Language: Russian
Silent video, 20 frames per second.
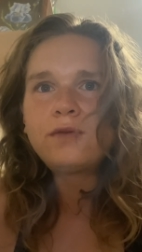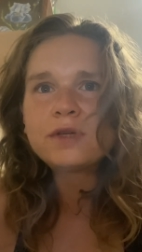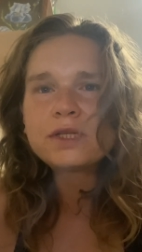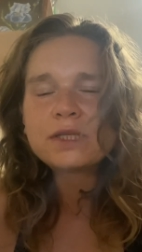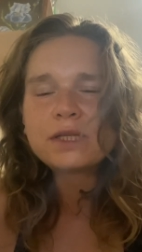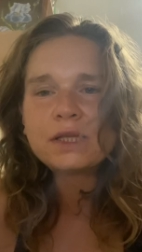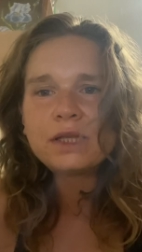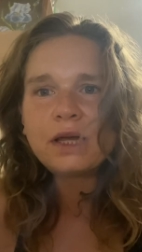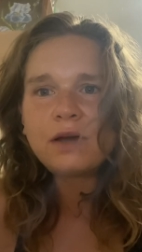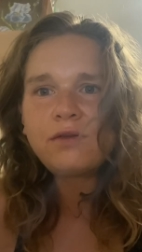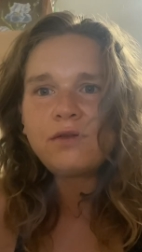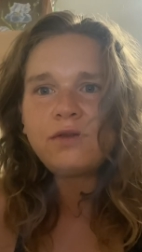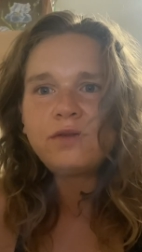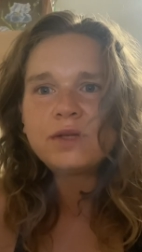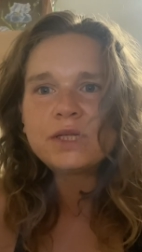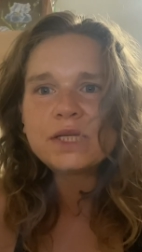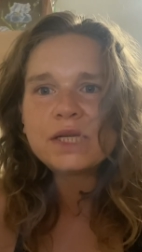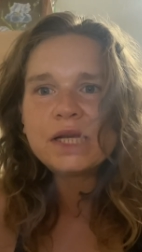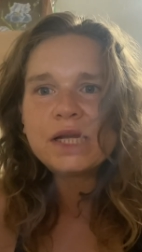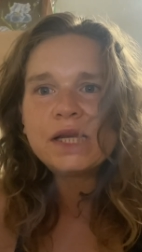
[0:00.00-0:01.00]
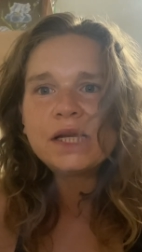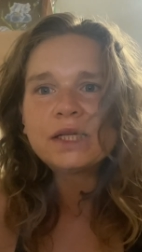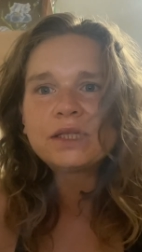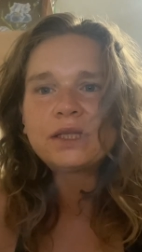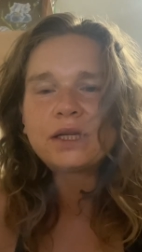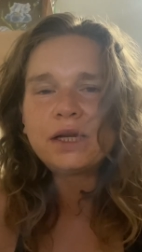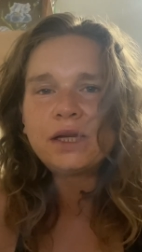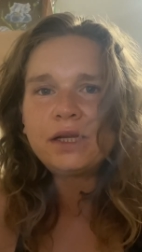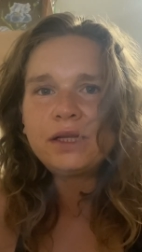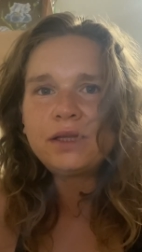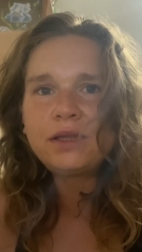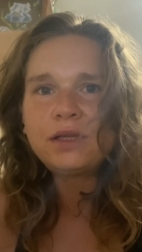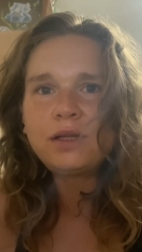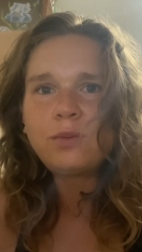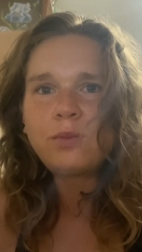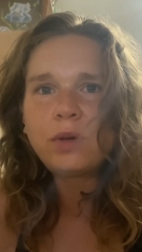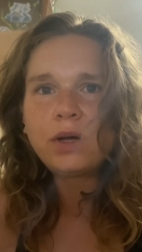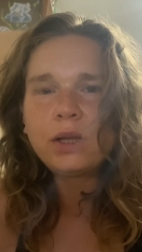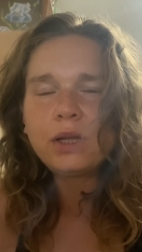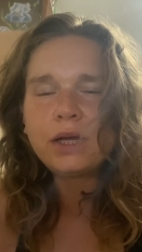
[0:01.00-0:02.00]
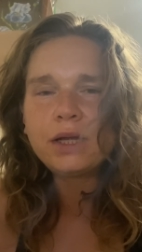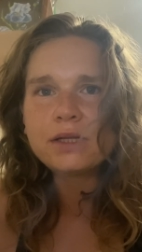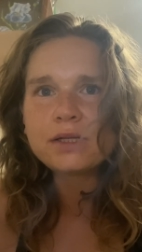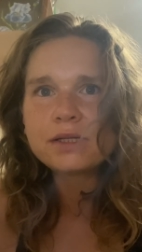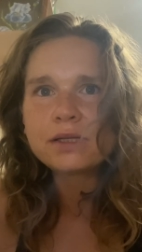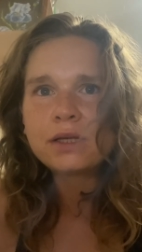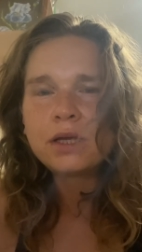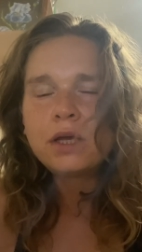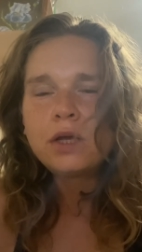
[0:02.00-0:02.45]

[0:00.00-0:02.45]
восстанавливать электролитный баланс.